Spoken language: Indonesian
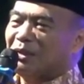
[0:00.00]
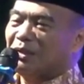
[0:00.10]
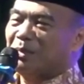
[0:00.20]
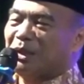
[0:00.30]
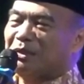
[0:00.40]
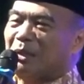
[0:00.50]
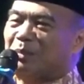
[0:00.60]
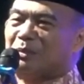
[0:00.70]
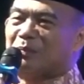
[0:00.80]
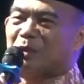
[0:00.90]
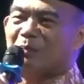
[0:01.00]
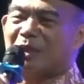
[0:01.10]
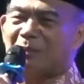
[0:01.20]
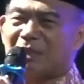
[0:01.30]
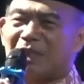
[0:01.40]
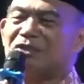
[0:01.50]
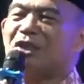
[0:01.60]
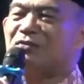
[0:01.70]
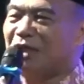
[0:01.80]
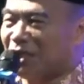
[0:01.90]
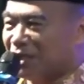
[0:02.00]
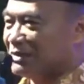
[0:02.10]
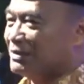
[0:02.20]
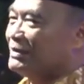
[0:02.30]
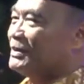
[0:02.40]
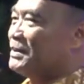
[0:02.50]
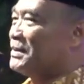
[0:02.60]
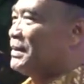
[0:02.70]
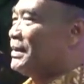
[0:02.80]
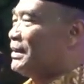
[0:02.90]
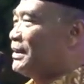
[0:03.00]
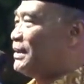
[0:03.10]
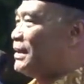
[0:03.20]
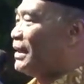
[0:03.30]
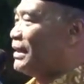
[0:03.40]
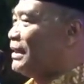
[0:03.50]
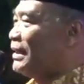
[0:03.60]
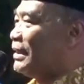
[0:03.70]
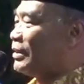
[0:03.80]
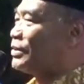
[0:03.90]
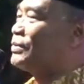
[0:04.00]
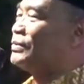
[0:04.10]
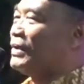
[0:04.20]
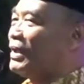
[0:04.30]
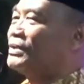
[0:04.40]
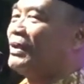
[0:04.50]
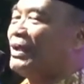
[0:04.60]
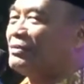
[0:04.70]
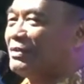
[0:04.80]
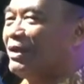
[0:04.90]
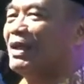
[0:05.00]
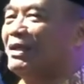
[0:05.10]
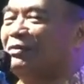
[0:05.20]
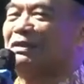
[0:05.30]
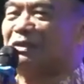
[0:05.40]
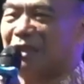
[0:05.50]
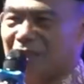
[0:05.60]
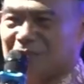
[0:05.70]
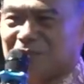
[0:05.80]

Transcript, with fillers: kita betul-betul mendapatkan syafaat dari Rasulullah Sallallahu Alaihi Wasallam